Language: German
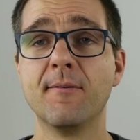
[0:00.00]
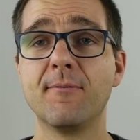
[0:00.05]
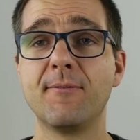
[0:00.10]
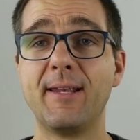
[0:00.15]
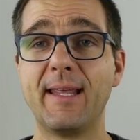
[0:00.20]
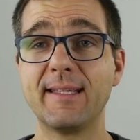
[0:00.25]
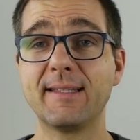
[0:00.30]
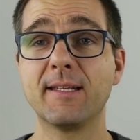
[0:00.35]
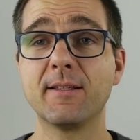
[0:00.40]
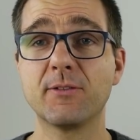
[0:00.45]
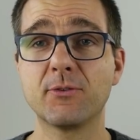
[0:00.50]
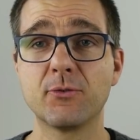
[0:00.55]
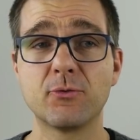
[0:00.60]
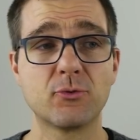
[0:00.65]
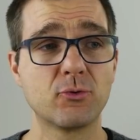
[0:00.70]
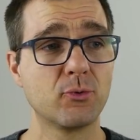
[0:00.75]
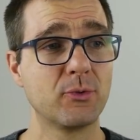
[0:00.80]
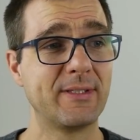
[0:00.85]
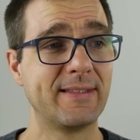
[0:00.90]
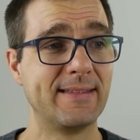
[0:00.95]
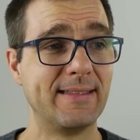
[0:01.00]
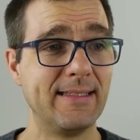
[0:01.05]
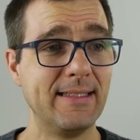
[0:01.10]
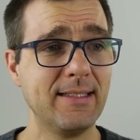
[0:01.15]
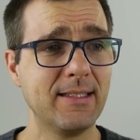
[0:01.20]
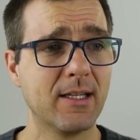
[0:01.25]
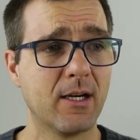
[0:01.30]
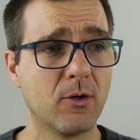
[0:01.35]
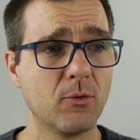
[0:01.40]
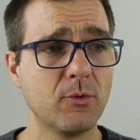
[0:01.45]
Vielleicht hast du es schon
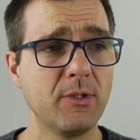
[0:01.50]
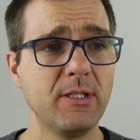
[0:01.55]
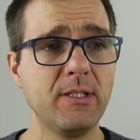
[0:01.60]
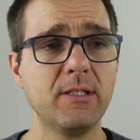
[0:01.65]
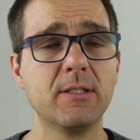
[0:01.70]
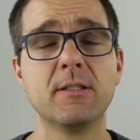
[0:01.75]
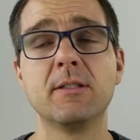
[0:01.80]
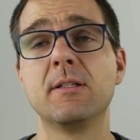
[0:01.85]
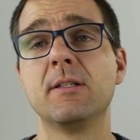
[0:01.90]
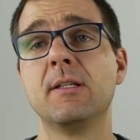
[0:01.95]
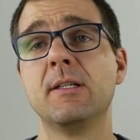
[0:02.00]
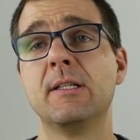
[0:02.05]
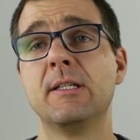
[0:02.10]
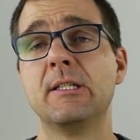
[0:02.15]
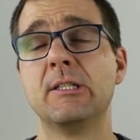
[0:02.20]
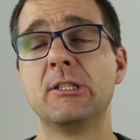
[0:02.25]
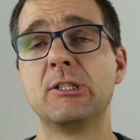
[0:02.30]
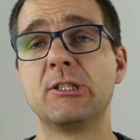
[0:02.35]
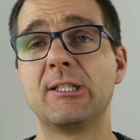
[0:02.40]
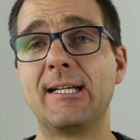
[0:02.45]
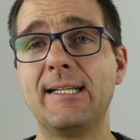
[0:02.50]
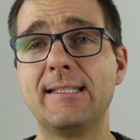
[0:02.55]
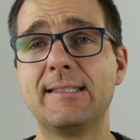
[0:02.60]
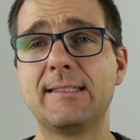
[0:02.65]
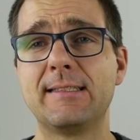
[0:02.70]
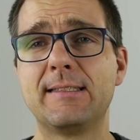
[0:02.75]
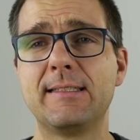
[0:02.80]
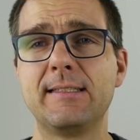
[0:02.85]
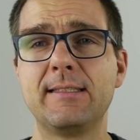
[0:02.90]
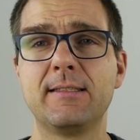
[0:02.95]
gesehen, Audi
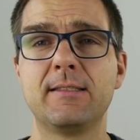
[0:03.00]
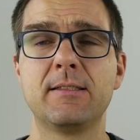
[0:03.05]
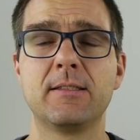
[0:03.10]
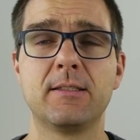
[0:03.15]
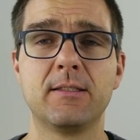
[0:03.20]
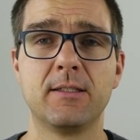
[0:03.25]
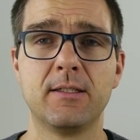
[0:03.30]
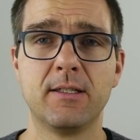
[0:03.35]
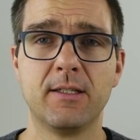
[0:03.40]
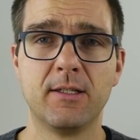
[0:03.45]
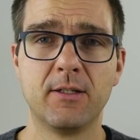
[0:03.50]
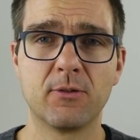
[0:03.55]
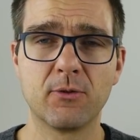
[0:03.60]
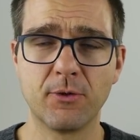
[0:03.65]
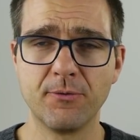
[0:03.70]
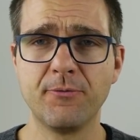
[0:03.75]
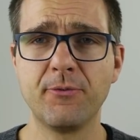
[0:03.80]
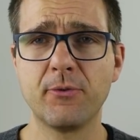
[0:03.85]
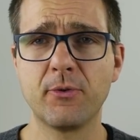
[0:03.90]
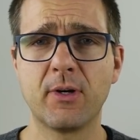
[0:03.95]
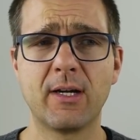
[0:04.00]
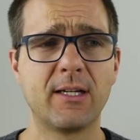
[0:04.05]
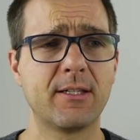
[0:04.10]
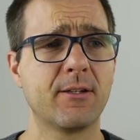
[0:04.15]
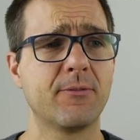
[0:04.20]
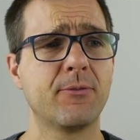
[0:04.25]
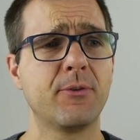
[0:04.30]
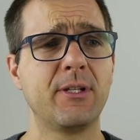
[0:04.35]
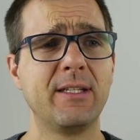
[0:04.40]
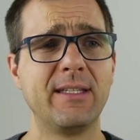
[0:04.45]
schaltet den
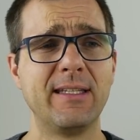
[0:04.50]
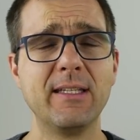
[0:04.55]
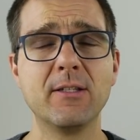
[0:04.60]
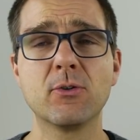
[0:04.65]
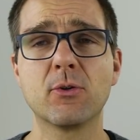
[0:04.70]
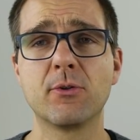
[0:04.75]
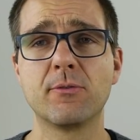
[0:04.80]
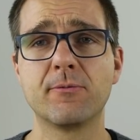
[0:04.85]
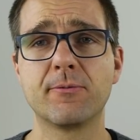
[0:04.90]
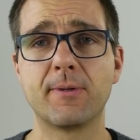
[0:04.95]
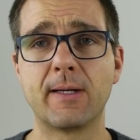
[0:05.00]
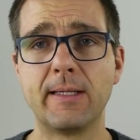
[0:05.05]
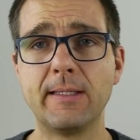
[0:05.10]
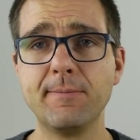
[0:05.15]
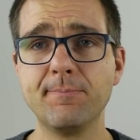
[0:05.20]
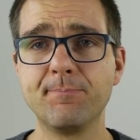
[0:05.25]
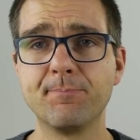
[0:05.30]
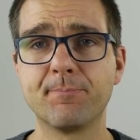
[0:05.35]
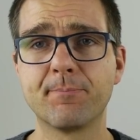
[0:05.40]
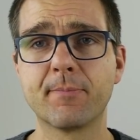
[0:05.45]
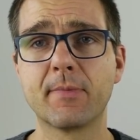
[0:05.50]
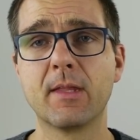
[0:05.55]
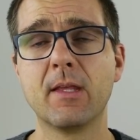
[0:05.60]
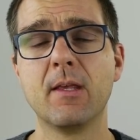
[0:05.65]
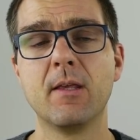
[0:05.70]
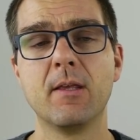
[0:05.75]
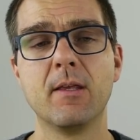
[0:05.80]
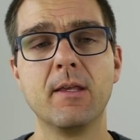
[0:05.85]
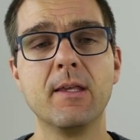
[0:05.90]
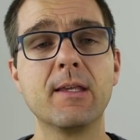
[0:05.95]
Konfigurator für den e-tron frei.
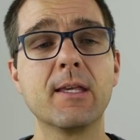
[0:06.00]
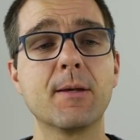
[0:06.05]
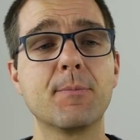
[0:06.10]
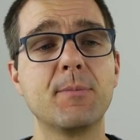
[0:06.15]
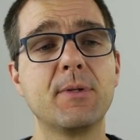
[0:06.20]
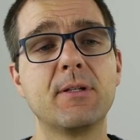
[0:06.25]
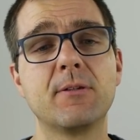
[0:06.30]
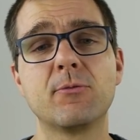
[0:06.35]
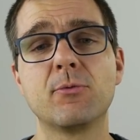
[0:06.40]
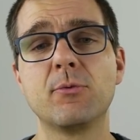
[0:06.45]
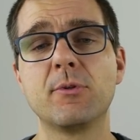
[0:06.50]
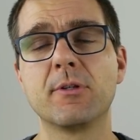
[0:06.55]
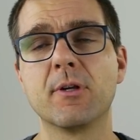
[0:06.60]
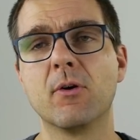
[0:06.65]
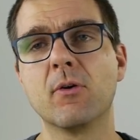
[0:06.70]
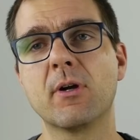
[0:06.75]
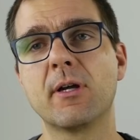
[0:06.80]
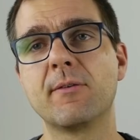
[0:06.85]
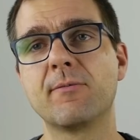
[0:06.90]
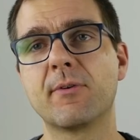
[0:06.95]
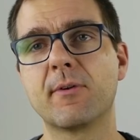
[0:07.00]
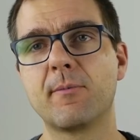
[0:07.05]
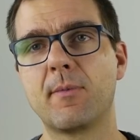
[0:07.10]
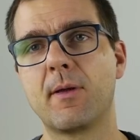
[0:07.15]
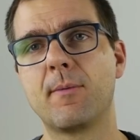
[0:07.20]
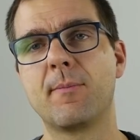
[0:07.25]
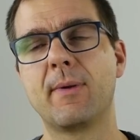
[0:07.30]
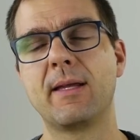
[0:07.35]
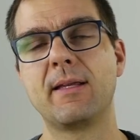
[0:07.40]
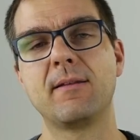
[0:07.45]
Ich habe mir natürlich auch einfach
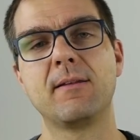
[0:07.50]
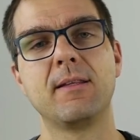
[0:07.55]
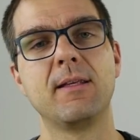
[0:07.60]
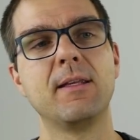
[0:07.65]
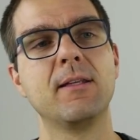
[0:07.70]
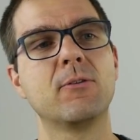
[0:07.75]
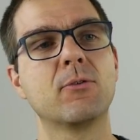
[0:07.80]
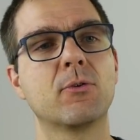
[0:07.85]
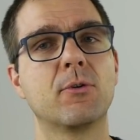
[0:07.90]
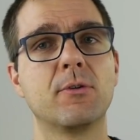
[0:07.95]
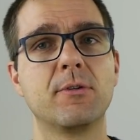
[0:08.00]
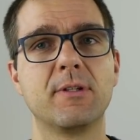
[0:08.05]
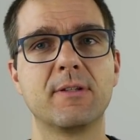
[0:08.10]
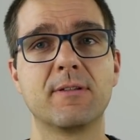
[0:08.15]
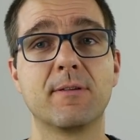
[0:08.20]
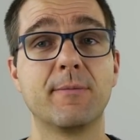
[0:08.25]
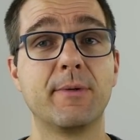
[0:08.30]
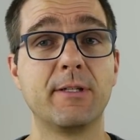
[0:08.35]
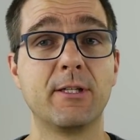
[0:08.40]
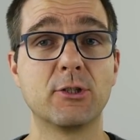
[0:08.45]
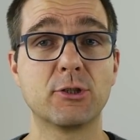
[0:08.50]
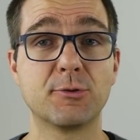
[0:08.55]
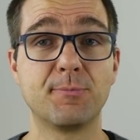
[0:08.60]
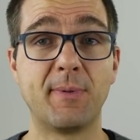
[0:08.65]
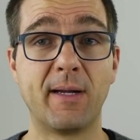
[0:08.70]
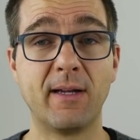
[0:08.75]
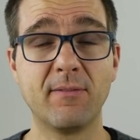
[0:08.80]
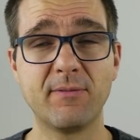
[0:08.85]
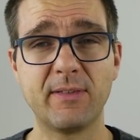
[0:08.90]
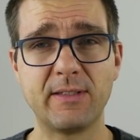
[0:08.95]
mal meinen e-tron, ich sag mal in der
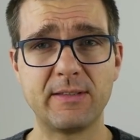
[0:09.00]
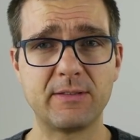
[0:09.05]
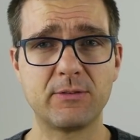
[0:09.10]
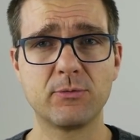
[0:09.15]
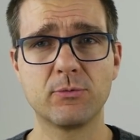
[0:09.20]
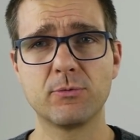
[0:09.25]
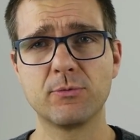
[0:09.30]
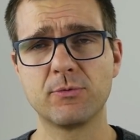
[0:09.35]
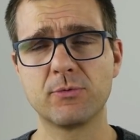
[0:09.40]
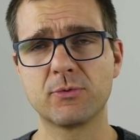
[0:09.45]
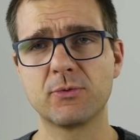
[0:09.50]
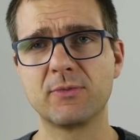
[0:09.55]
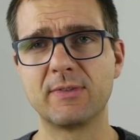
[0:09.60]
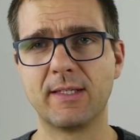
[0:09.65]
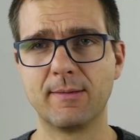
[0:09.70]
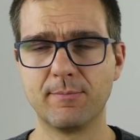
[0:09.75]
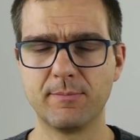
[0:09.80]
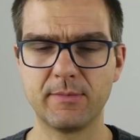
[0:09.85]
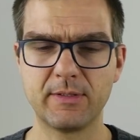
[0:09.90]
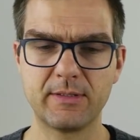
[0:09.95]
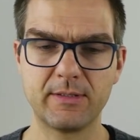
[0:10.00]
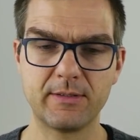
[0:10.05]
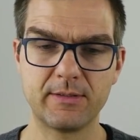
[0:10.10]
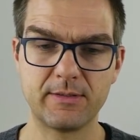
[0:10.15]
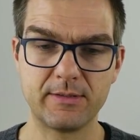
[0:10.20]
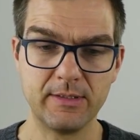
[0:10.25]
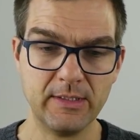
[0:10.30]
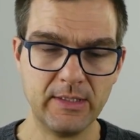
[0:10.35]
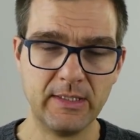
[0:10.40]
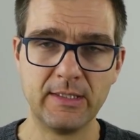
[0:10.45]
Sparversion
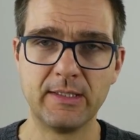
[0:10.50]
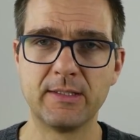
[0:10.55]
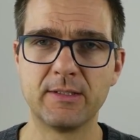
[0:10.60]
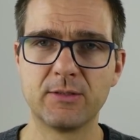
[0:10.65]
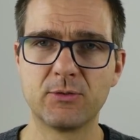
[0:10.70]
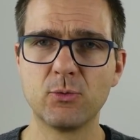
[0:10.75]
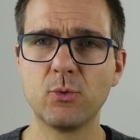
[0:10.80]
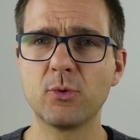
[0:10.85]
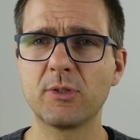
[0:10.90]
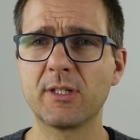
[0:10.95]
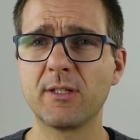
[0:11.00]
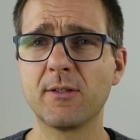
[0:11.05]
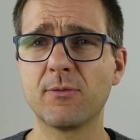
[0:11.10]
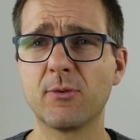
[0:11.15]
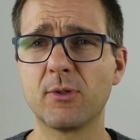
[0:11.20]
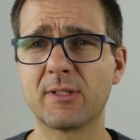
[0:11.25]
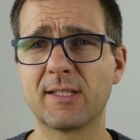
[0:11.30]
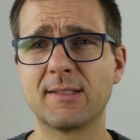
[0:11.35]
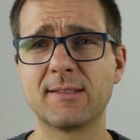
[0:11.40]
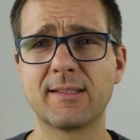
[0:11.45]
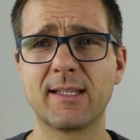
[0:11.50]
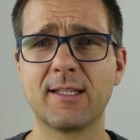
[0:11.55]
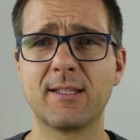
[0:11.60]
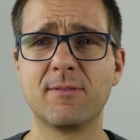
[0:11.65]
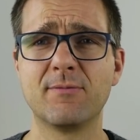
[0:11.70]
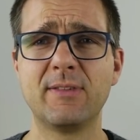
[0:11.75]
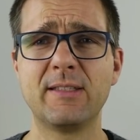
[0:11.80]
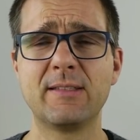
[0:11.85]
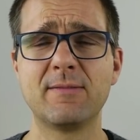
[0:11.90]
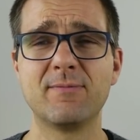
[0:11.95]
zusammengesucht, denn ich wollte ganz
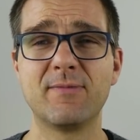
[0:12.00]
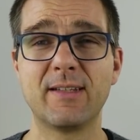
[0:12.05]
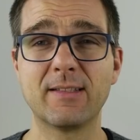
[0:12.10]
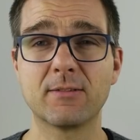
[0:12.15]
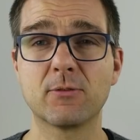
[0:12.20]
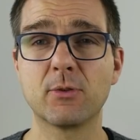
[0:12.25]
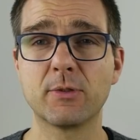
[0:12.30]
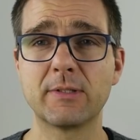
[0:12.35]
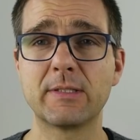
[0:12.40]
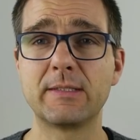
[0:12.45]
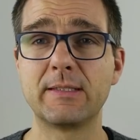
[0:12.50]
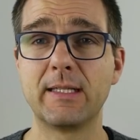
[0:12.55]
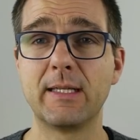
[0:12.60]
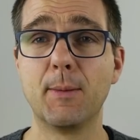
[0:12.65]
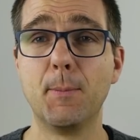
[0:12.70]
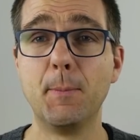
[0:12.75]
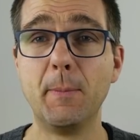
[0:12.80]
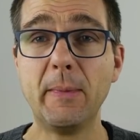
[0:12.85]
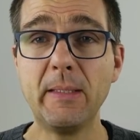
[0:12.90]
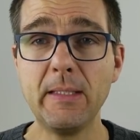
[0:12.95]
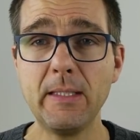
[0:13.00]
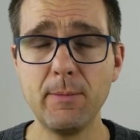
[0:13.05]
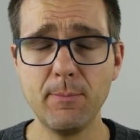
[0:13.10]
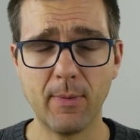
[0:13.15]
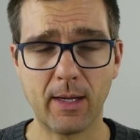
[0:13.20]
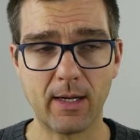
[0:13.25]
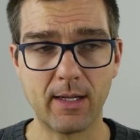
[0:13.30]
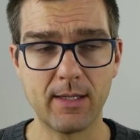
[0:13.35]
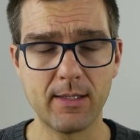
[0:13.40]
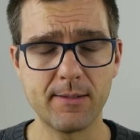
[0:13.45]
gerne wissen, was kostet er
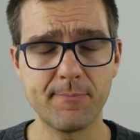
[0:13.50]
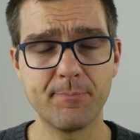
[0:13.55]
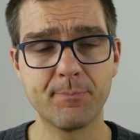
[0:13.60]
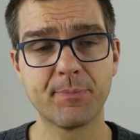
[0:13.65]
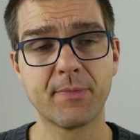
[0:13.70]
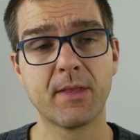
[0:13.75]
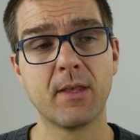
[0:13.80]
minimal.